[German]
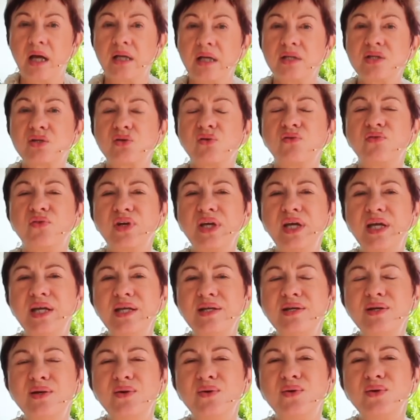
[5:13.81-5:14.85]

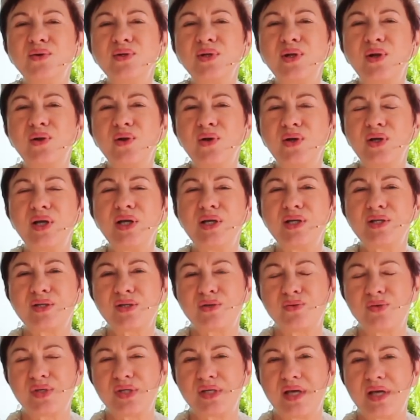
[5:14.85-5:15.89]
zufrieden und glücklich
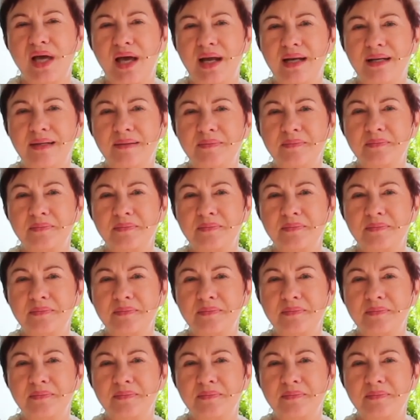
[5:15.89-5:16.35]
zu sein.